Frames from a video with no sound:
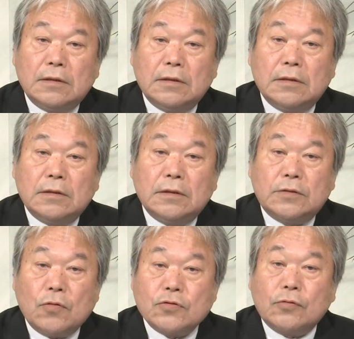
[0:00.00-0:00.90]

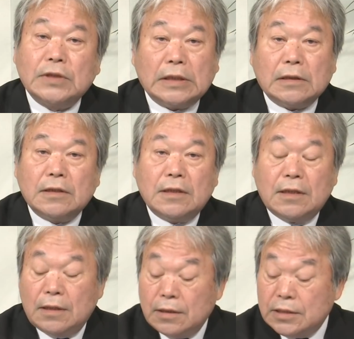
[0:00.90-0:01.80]
えー、村職員、
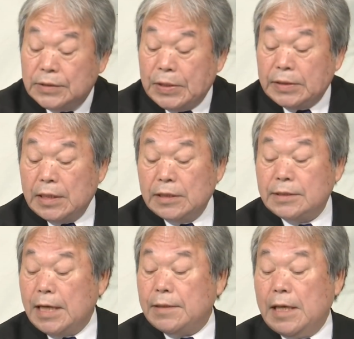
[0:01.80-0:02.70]
えー、全てに
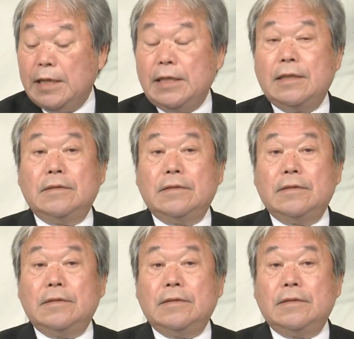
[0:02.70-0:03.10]
つけて